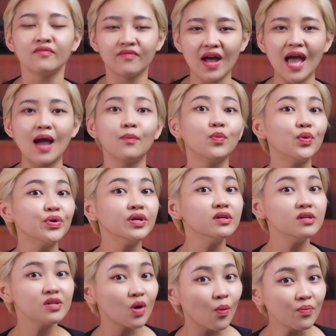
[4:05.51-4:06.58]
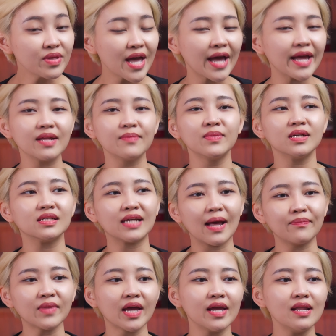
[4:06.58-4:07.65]
và mùi hương cũng vậy mình
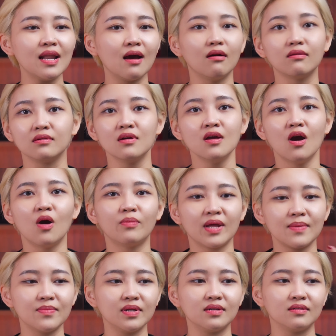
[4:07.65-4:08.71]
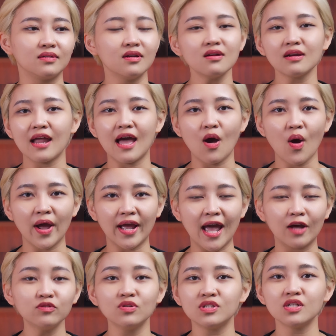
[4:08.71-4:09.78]
cảm thấy là ừ hôm nay mình rất là hoàn
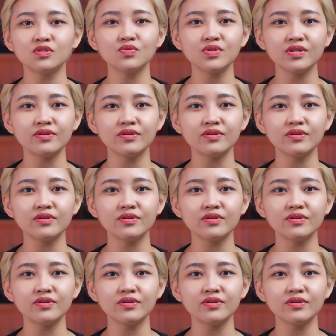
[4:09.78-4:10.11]
hảo từ trên xuống